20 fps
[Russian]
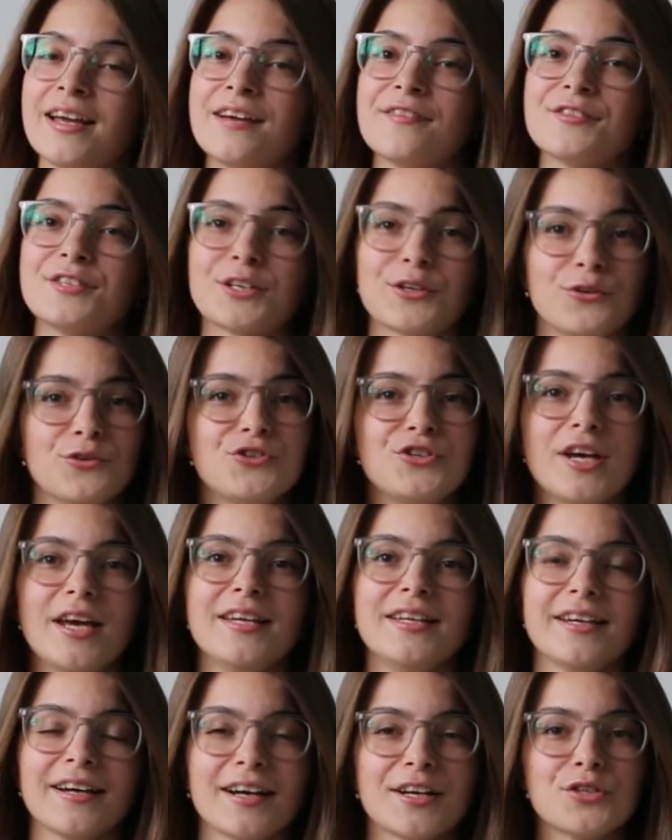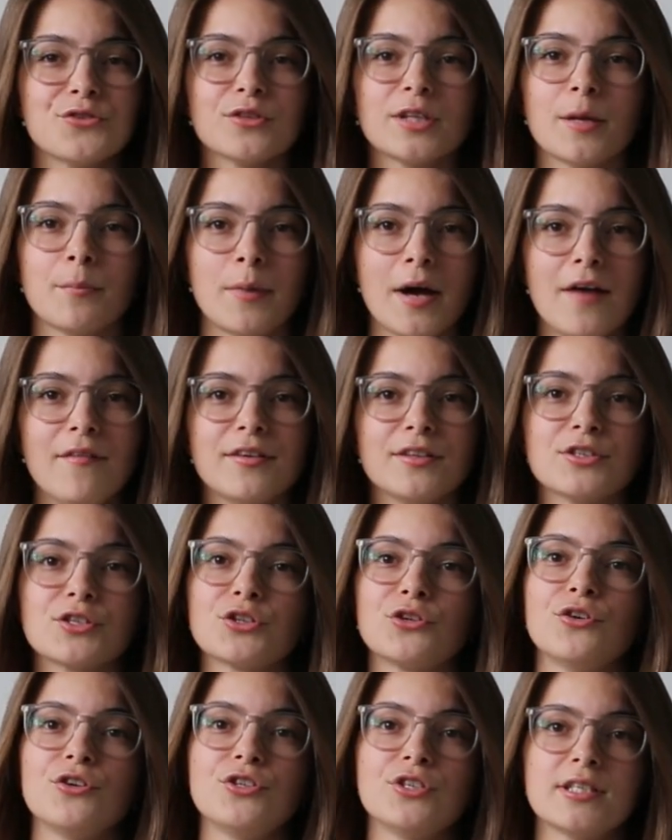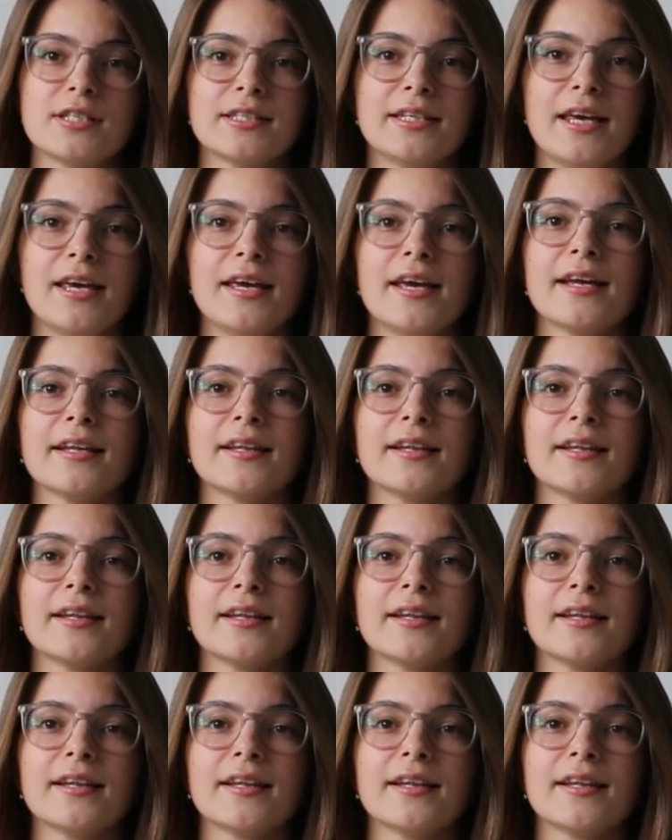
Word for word: В заключение хочу добавить, что HSK –